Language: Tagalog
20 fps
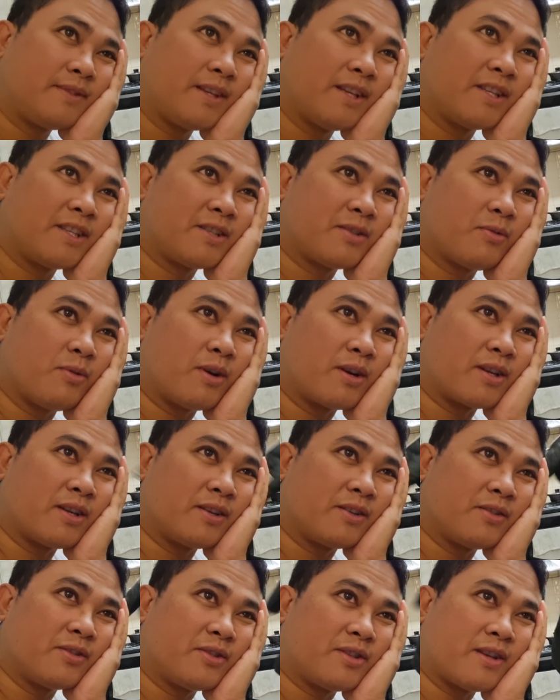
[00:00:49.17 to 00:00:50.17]
It's quarter
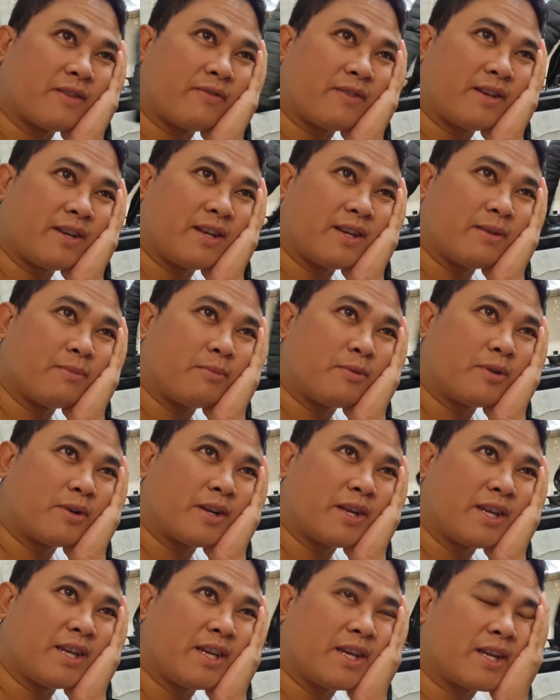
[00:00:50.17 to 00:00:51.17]
to 7 in the
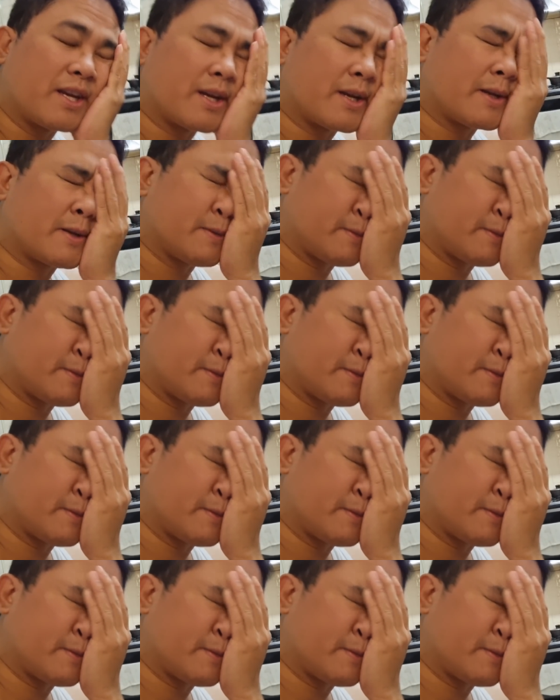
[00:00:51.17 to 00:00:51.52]
morning here.